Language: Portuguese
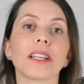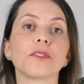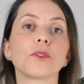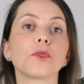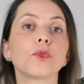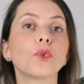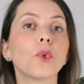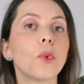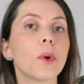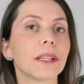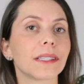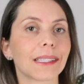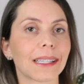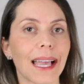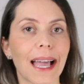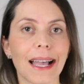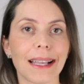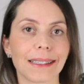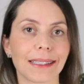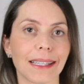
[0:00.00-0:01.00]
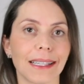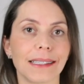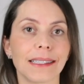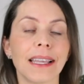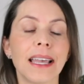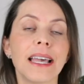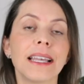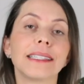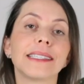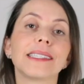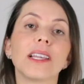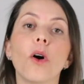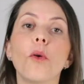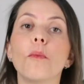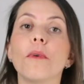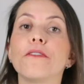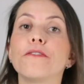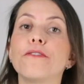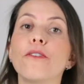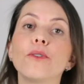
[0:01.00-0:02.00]
as suas cascas são
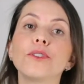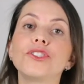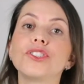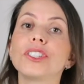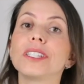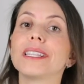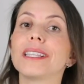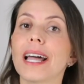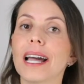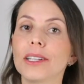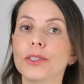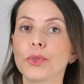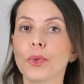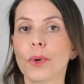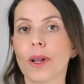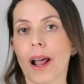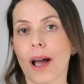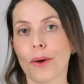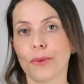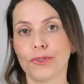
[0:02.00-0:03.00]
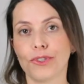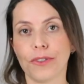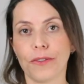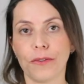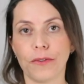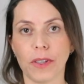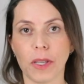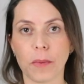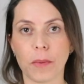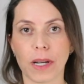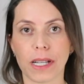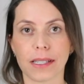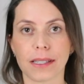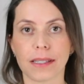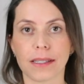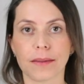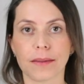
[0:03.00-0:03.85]
uma fonte natural de fibras.